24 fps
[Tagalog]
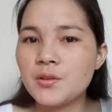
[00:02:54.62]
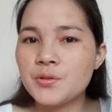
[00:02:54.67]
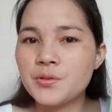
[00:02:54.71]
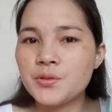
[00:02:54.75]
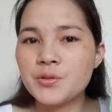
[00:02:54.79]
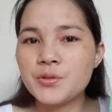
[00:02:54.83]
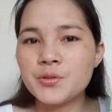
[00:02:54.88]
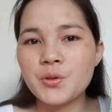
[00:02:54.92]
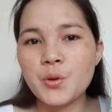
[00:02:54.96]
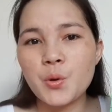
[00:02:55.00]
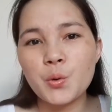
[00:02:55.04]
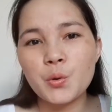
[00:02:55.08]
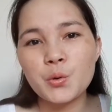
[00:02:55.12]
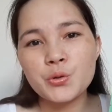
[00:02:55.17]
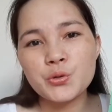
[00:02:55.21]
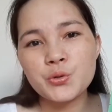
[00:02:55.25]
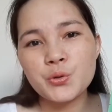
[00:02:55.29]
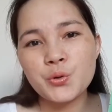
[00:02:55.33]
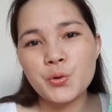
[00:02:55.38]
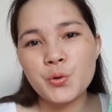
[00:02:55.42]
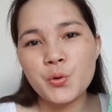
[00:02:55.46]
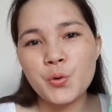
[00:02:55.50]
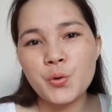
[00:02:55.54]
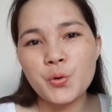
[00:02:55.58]
So,
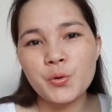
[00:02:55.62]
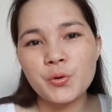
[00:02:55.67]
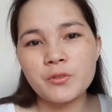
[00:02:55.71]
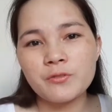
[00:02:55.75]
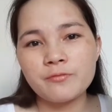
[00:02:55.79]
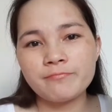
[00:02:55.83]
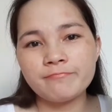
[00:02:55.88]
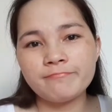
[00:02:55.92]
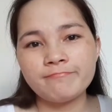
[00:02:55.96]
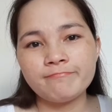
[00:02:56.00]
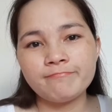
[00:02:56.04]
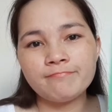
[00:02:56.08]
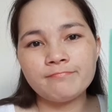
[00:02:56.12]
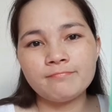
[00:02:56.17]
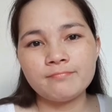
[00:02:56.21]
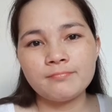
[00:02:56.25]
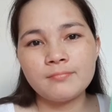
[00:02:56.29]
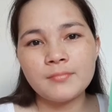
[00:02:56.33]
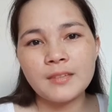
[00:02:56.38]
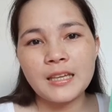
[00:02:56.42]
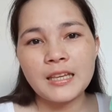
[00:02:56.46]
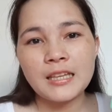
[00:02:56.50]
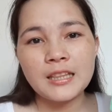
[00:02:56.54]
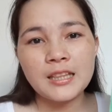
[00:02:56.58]
gusto kong
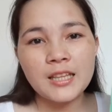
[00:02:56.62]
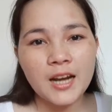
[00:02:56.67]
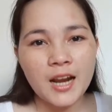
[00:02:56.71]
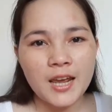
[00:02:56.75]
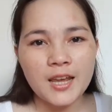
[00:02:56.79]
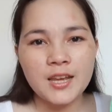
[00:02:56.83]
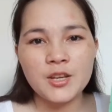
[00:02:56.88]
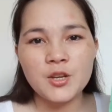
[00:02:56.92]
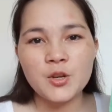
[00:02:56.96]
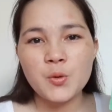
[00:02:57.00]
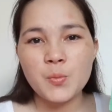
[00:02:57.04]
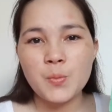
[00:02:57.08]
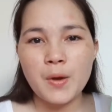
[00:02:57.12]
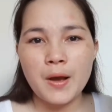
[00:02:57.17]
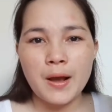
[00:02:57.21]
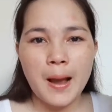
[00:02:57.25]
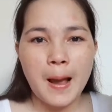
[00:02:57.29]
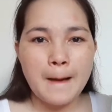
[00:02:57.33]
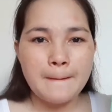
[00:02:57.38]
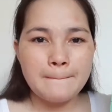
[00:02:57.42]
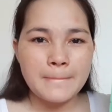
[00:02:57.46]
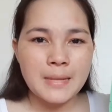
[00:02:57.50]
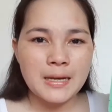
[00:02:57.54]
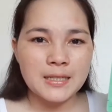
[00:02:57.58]
i-try yung
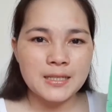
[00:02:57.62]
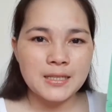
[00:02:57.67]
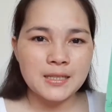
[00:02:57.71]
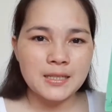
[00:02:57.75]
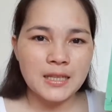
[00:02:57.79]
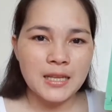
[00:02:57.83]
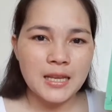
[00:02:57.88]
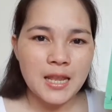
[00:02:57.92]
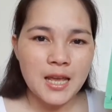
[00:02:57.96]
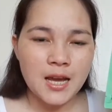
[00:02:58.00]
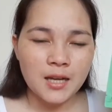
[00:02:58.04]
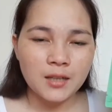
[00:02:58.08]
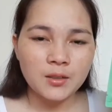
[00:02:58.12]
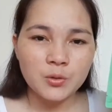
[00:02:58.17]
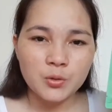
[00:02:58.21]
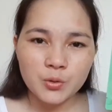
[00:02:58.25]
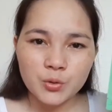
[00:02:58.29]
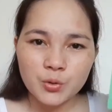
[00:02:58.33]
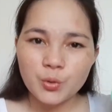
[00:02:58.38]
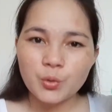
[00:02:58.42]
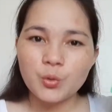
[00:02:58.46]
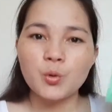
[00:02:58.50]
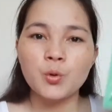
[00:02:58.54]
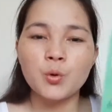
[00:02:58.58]
mga mask nila.
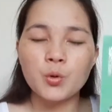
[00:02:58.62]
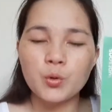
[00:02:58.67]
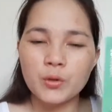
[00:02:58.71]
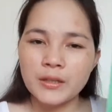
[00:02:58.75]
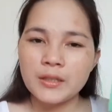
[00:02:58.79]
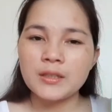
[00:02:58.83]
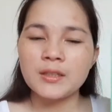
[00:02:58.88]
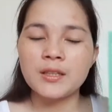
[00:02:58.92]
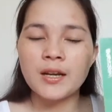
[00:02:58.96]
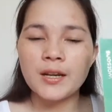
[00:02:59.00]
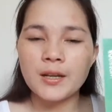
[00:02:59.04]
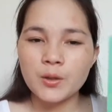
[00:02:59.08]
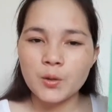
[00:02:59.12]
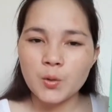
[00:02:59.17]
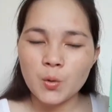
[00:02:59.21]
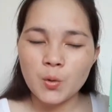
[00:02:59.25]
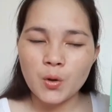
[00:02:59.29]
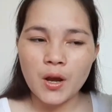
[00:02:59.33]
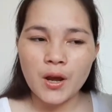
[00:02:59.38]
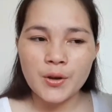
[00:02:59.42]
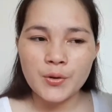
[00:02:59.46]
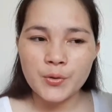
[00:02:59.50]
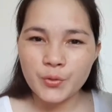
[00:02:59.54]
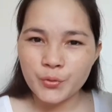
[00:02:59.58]
Gusto kong i-try kung
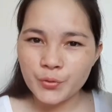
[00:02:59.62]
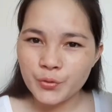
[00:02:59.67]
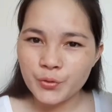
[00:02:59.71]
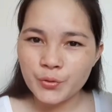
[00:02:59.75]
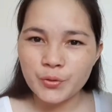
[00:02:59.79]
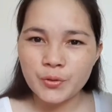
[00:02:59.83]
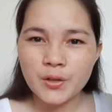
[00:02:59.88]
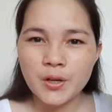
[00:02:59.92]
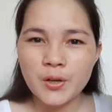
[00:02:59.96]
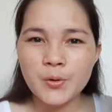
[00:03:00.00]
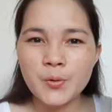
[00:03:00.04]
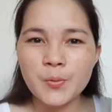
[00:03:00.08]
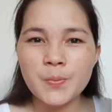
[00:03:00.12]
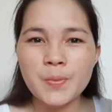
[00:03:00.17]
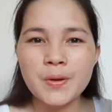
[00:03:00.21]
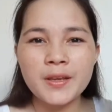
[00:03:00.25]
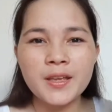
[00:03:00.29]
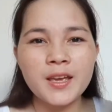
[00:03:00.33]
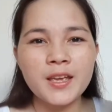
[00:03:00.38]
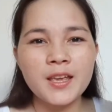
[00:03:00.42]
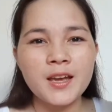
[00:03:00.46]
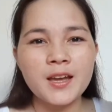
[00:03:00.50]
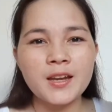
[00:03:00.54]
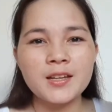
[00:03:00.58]
ano yung, anong
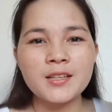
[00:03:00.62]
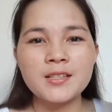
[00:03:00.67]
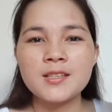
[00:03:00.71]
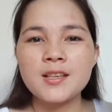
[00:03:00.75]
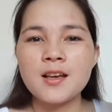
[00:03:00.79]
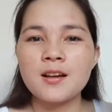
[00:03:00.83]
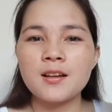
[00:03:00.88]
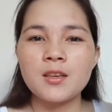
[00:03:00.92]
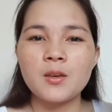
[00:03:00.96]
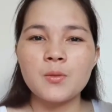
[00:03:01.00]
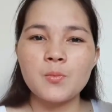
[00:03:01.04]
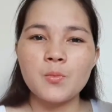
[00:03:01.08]
mangyayari sa aking